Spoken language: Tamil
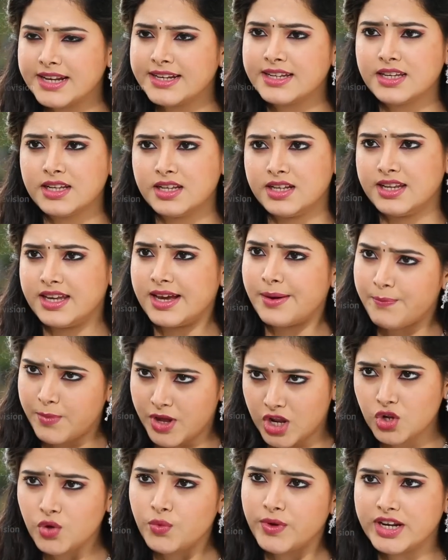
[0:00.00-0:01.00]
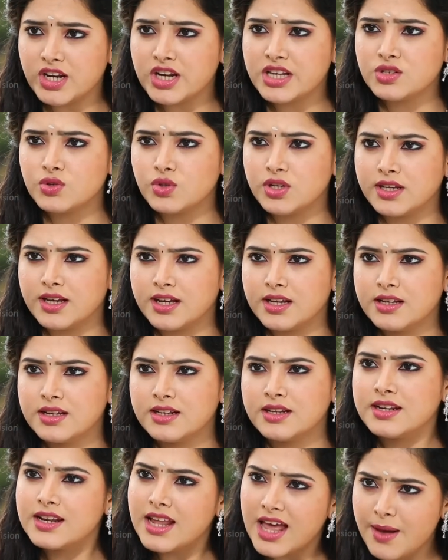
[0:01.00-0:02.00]
பாட்டி நீங்கள் பணம் வேணும்னா
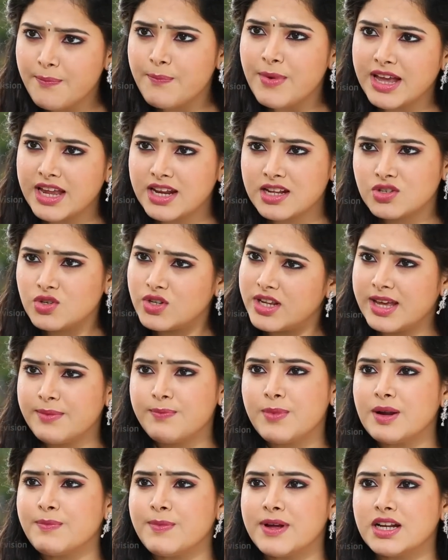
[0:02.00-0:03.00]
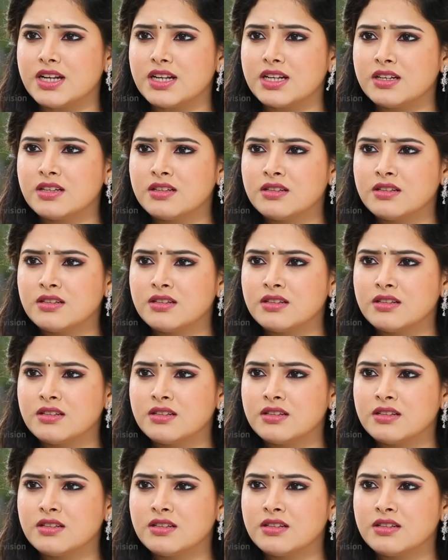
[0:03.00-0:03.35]
சொல்லுங்க நான் அப்பா கிட்ட சொல்லி ஏற்பாடு